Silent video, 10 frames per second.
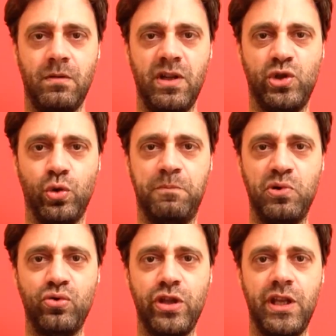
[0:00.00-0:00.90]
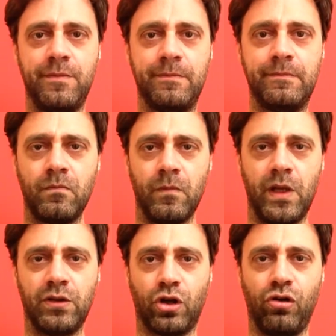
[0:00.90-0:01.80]
E giù pugni.
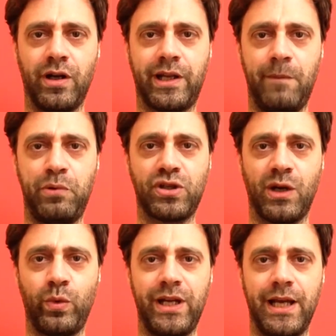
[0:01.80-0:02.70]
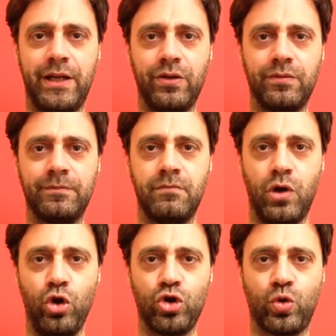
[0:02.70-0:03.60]
Entrò anche il più sanguinario,
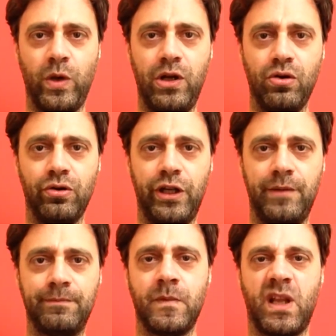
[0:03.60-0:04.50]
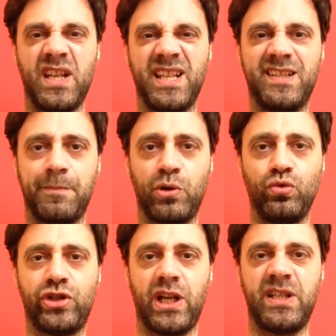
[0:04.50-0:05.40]
lo Squilloni, che senza
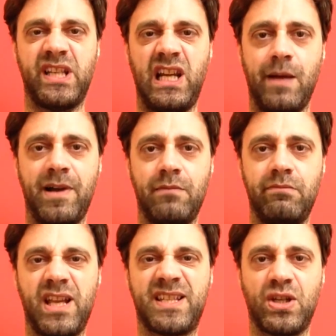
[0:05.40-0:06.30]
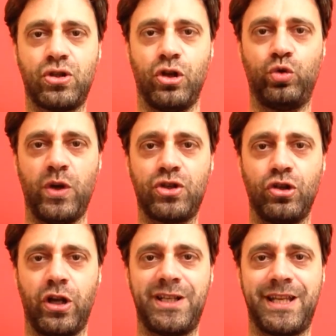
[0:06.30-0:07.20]
pronunciare sillaba mi assestò due
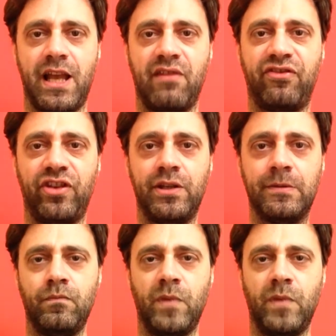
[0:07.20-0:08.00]
sonori schiaffi.